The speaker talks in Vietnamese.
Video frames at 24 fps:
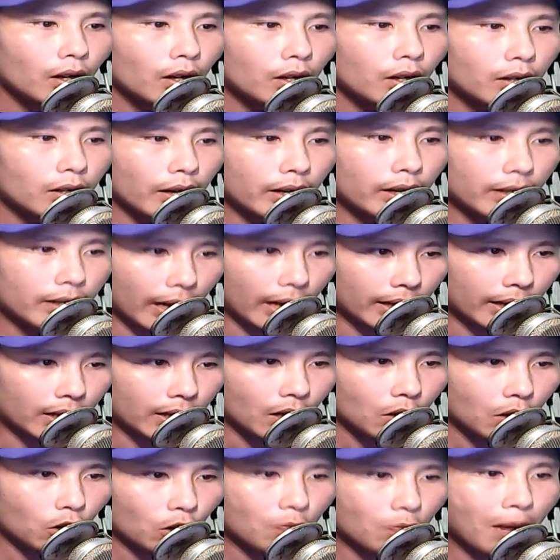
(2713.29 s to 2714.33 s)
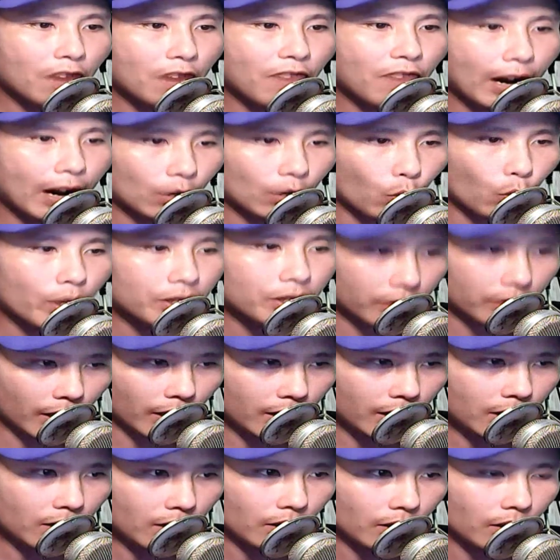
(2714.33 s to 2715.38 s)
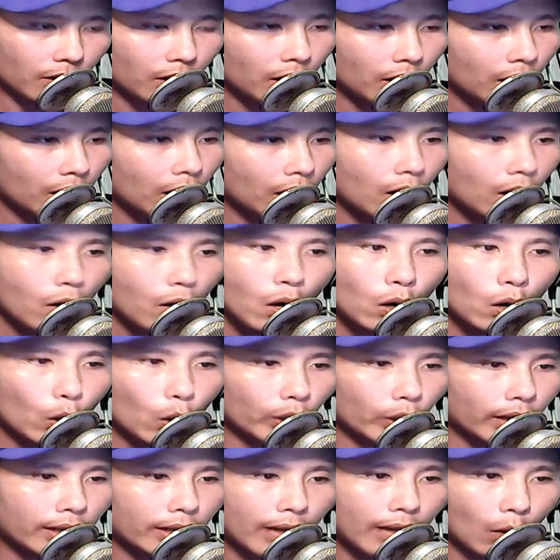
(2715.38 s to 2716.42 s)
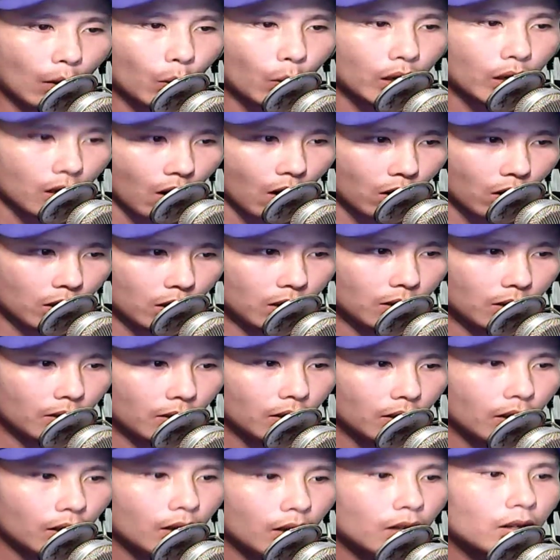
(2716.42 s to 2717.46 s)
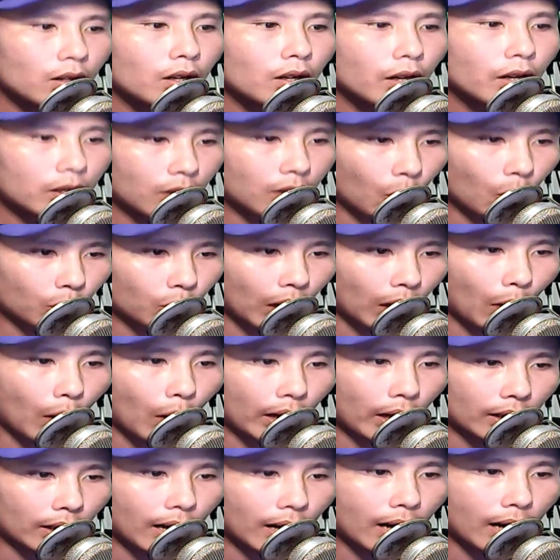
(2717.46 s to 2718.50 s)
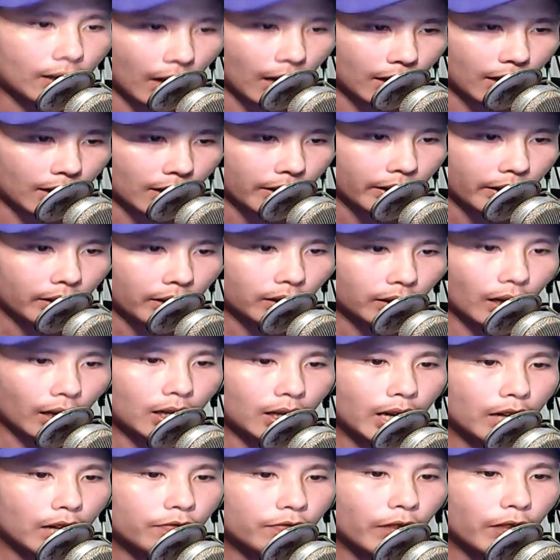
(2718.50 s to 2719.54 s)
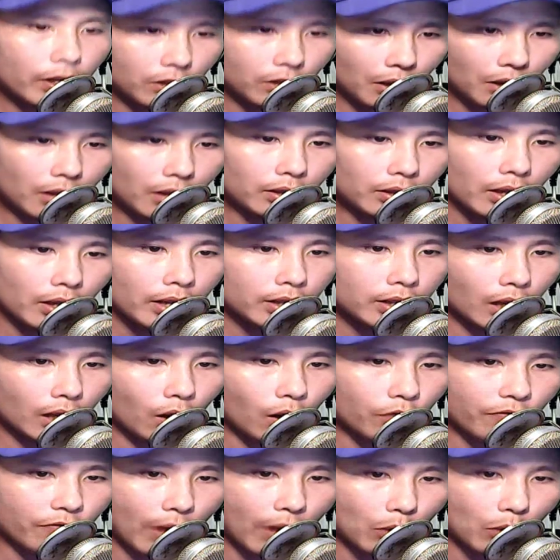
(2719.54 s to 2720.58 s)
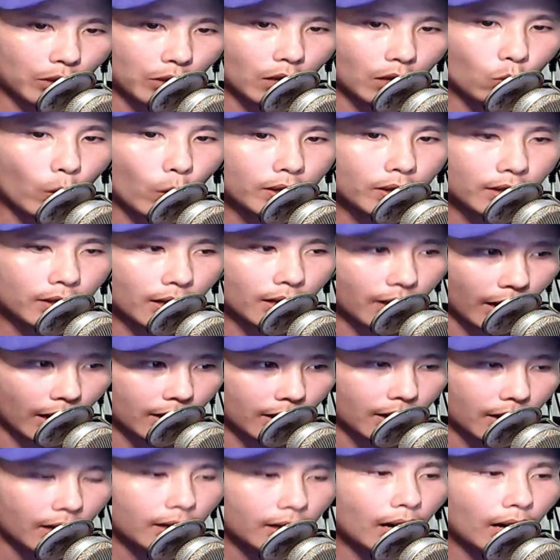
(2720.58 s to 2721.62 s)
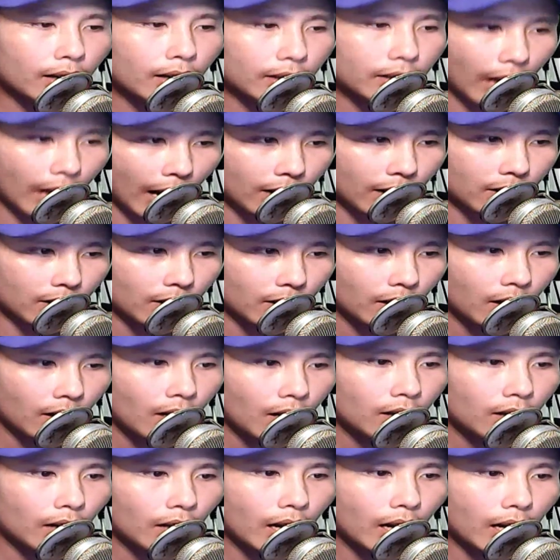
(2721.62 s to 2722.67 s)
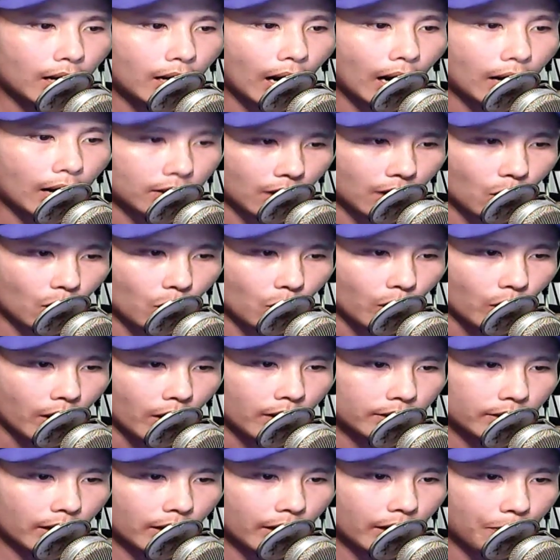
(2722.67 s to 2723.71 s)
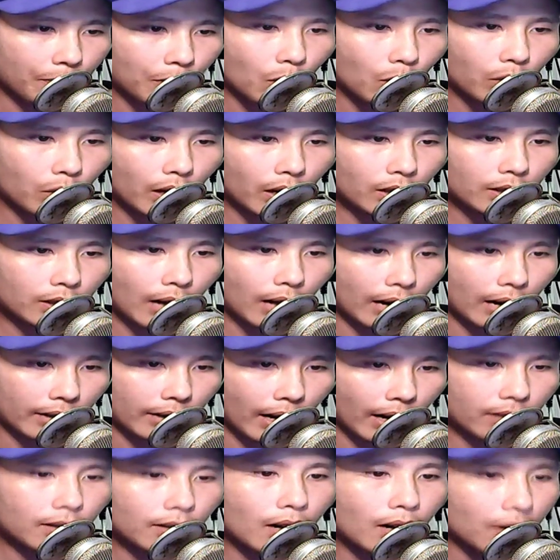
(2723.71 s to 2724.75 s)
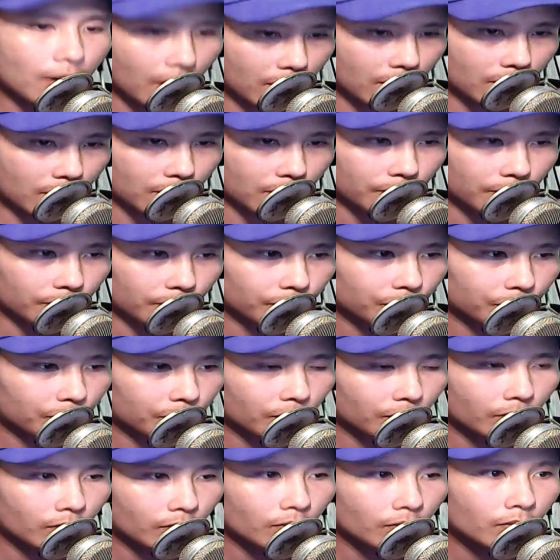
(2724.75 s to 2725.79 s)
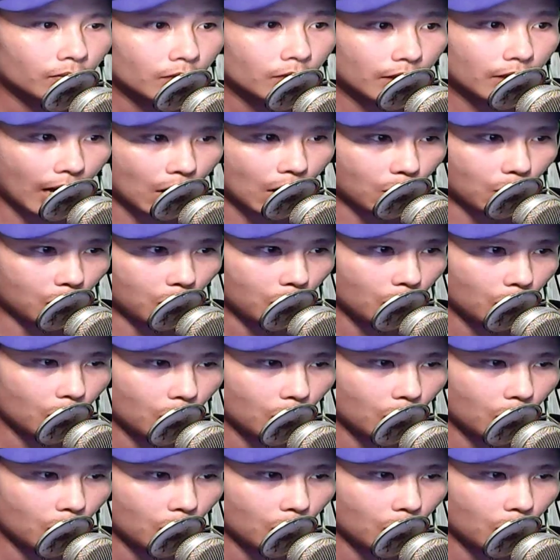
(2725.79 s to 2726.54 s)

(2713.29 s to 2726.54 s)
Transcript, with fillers: nơi này có ba vạn quân sĩ lôi tân đạo quân nói dọc theo hành lang này tiến lên phía trước sẽ lọt vào những quân sĩ này ngăn cản đi càng sâu sẽ gặp công kích càng đáng sợ hơn sao